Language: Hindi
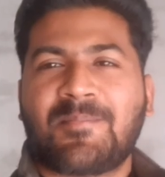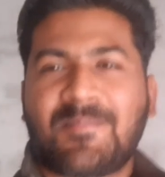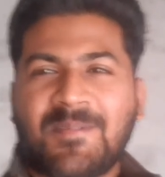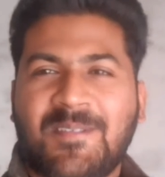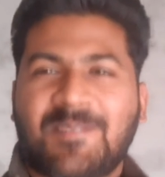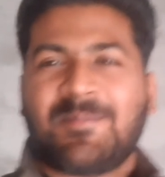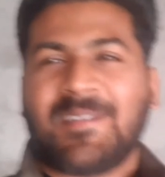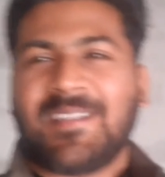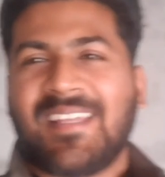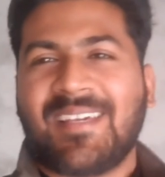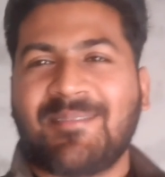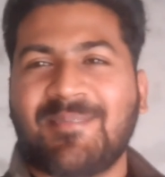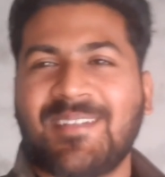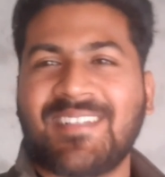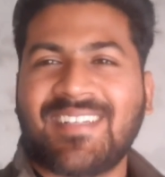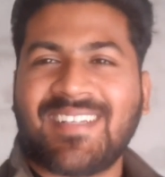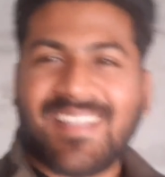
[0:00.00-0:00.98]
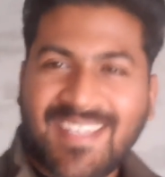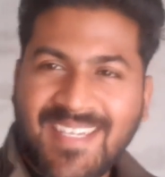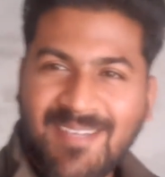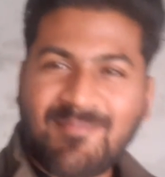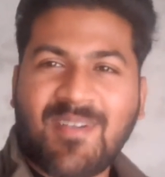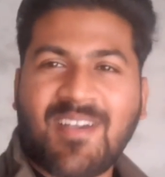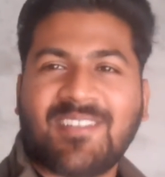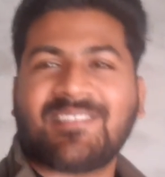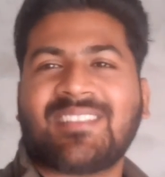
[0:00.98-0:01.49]

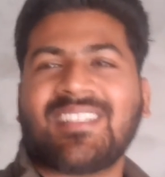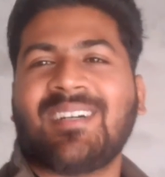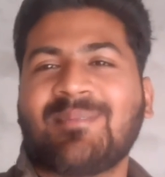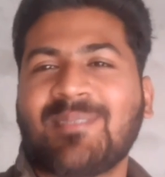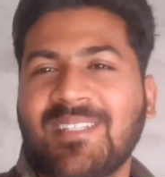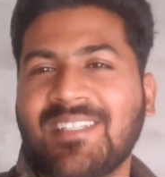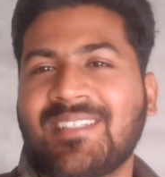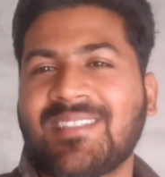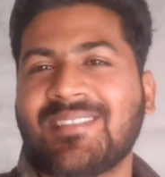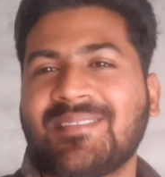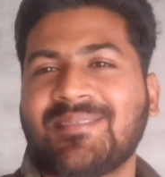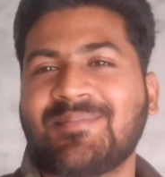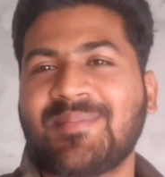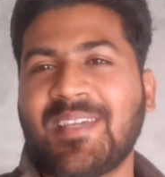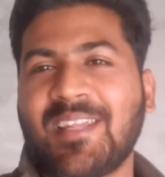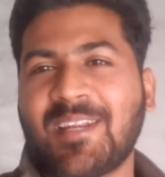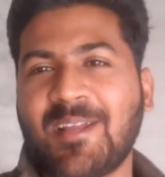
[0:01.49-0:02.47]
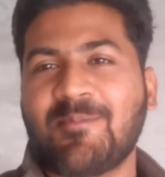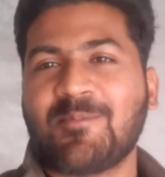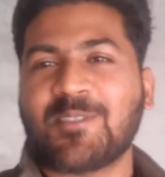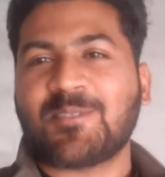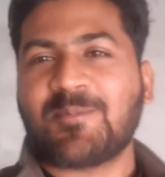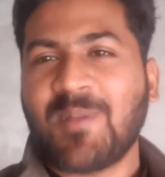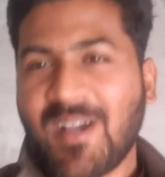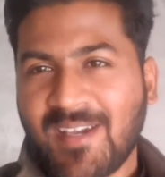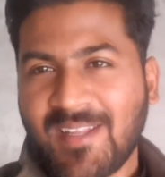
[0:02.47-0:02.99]
बसमीम अस्सलाम वालेकुम मेरा नाम
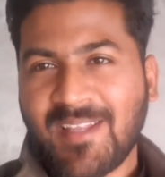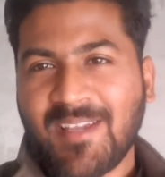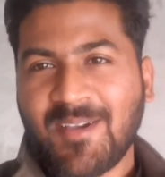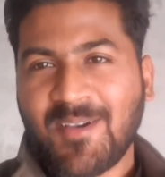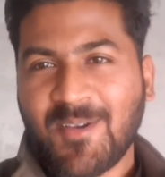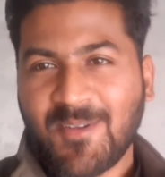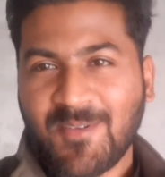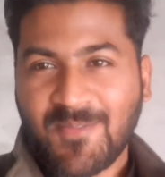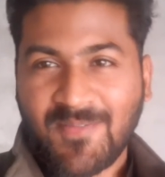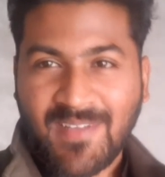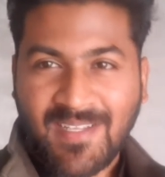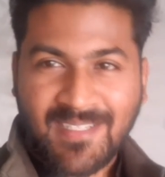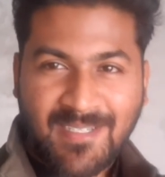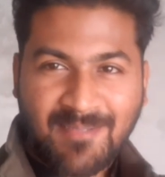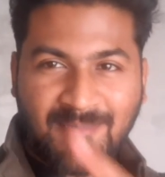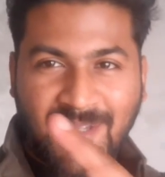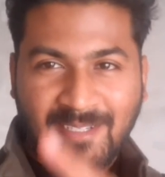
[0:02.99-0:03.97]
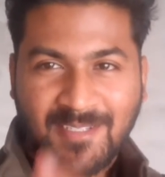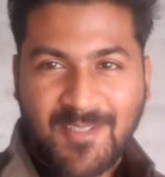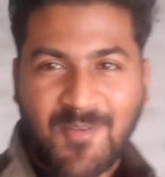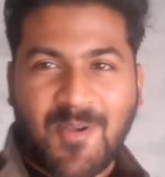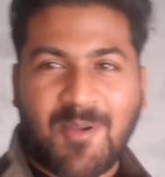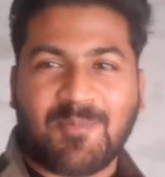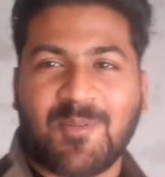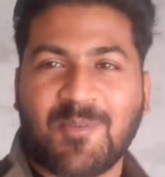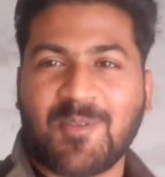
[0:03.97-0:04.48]
उस्मान है और वेलकम करता
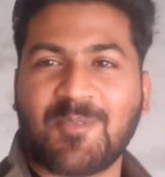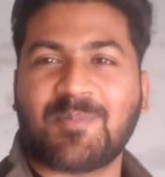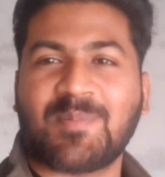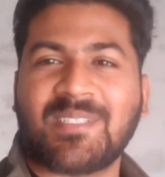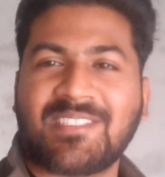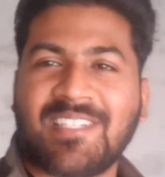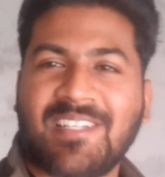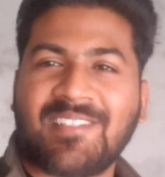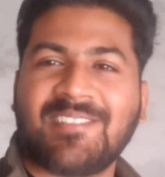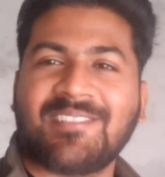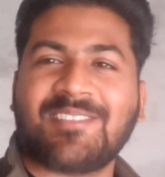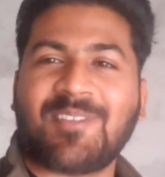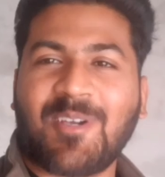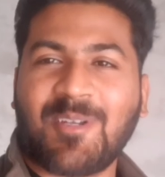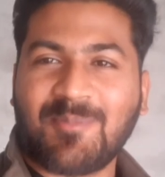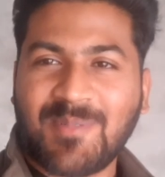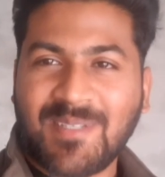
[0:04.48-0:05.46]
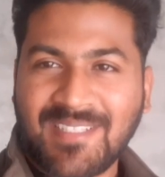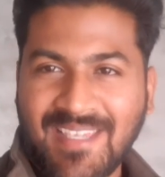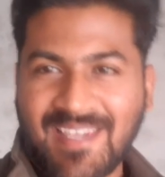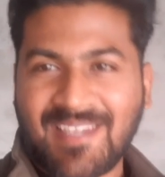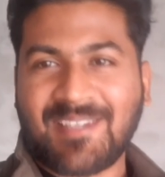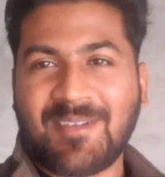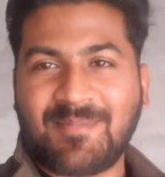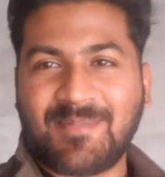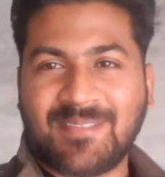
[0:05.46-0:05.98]
हूँ आप लोगों को अपने चैनल स्कॉर्पियन
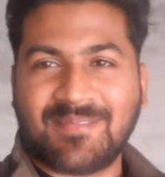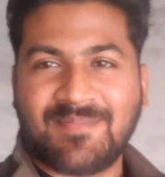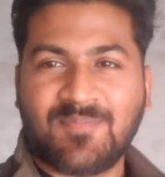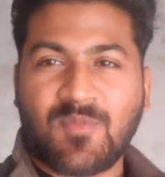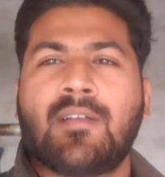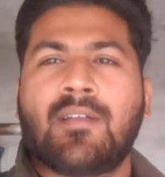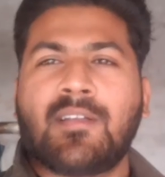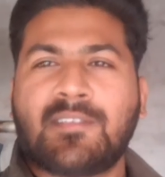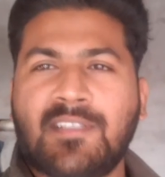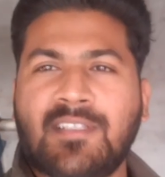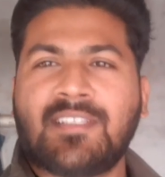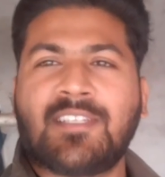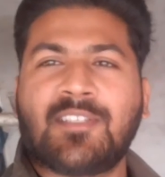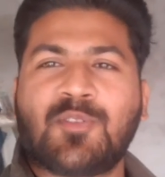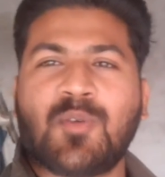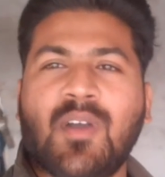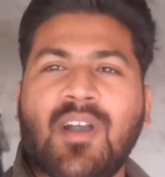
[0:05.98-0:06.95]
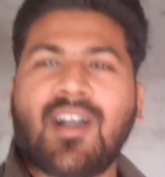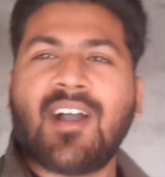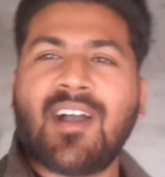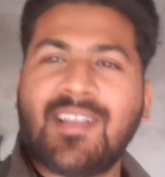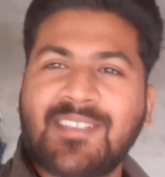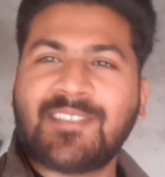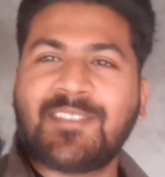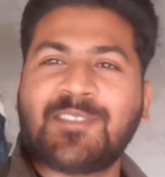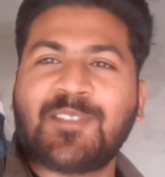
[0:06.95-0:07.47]
गैंग के ऊपर अच्छा जी तो
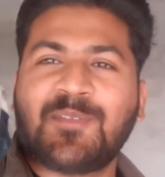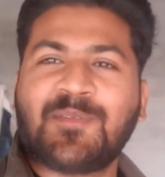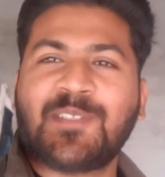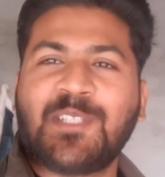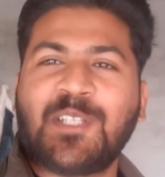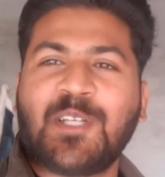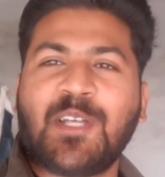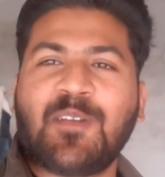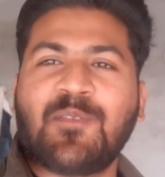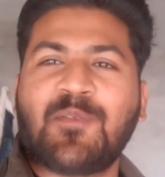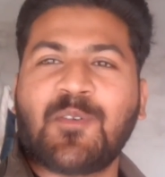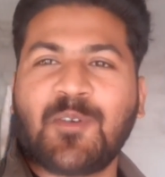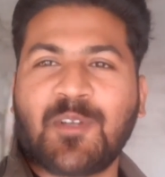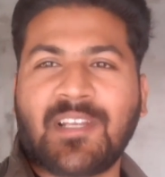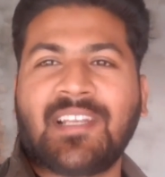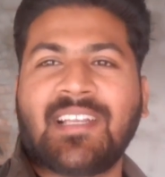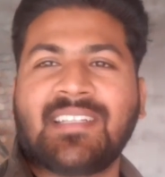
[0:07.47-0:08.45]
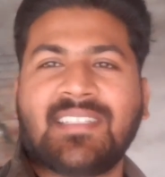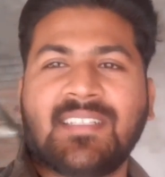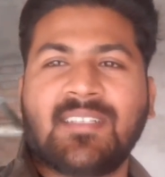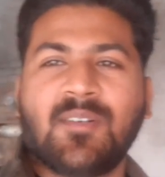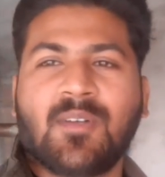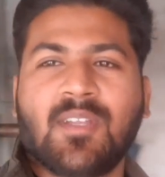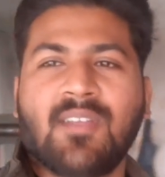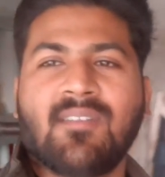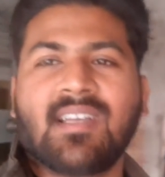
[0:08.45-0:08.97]
आज की जो वीडियो है वो रिलेटेड
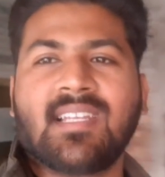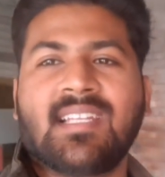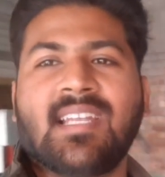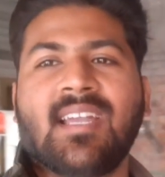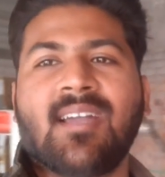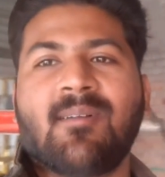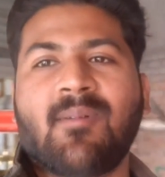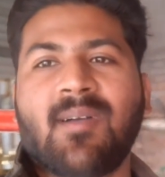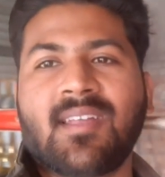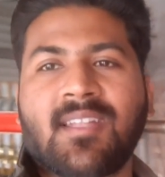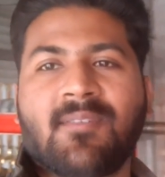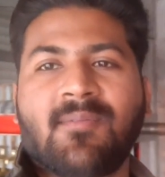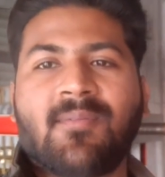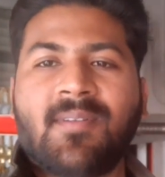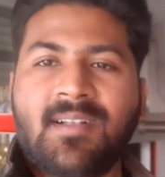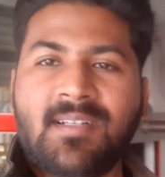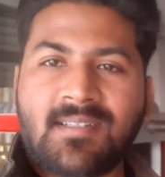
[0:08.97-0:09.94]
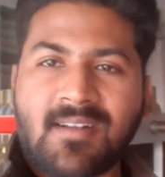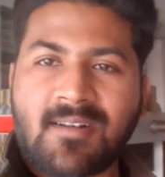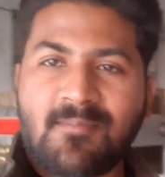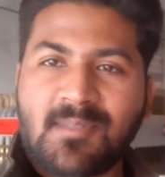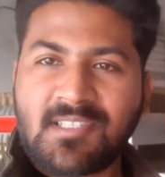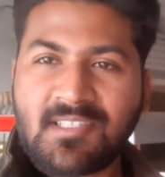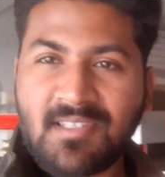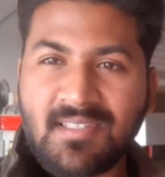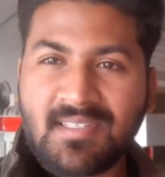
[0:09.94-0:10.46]
होने वाली है हमारी फ़िल्टर
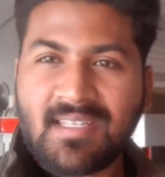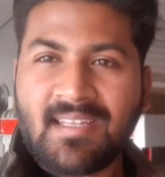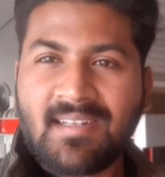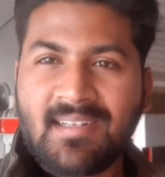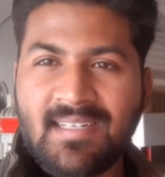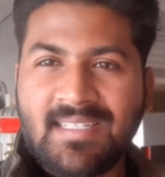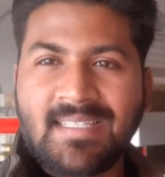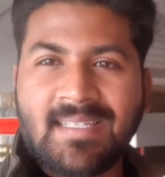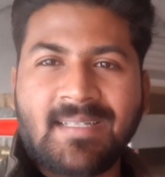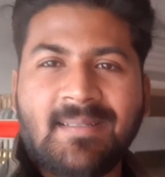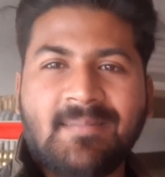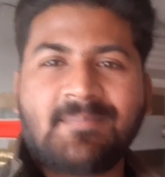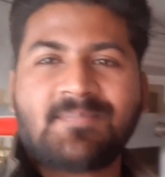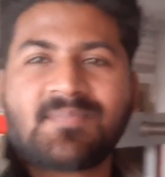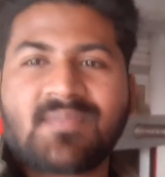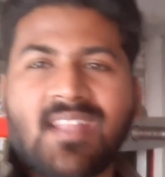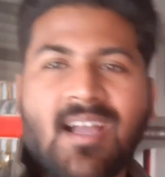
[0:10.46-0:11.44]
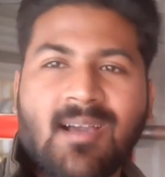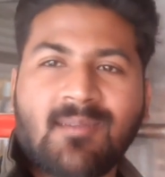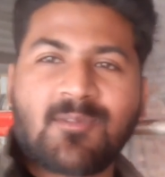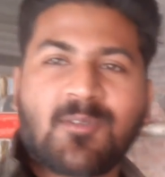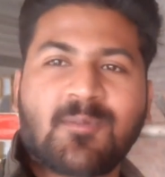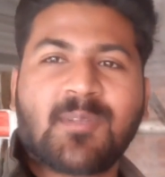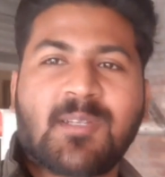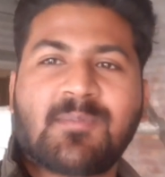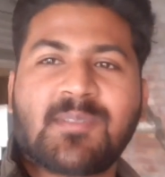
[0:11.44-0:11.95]
मशीन के रिलेटेड
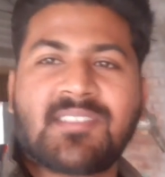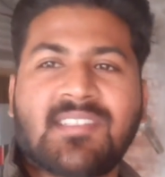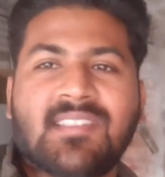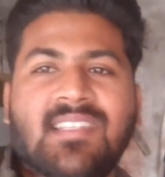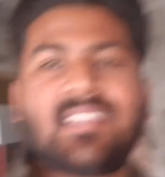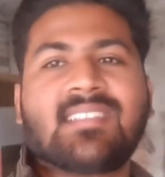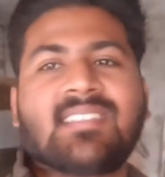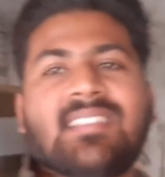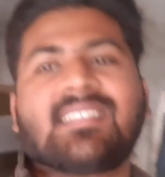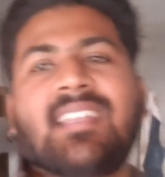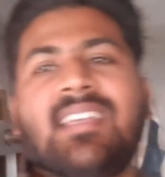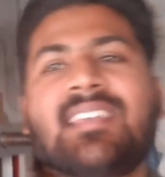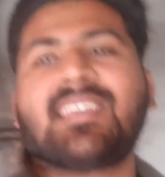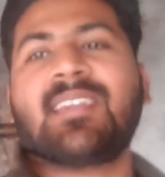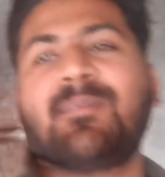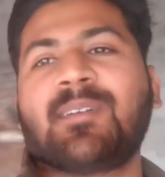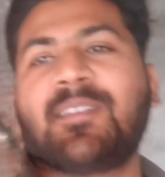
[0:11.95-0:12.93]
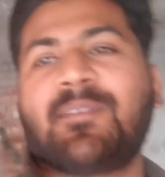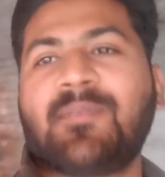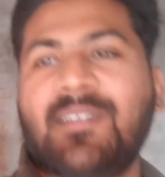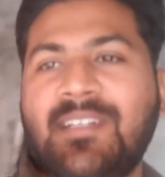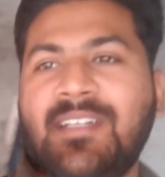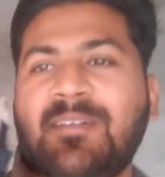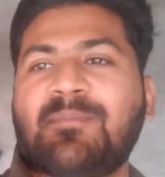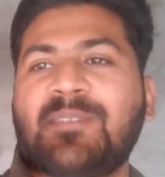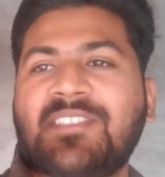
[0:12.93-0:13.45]
आप लोग मेरे पीछे देख सकते हैं ये हमारी
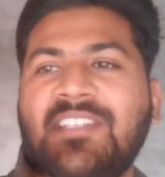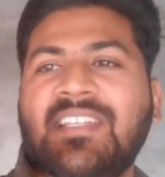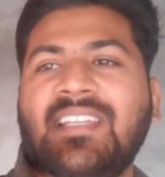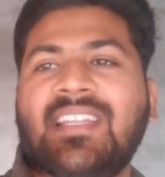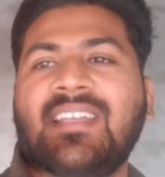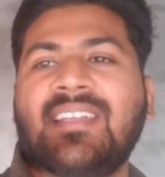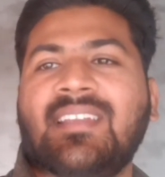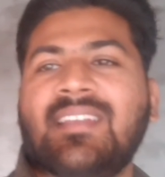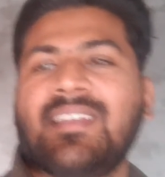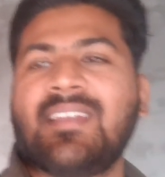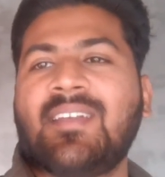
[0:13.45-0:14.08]
फ़िल्टर मशीन है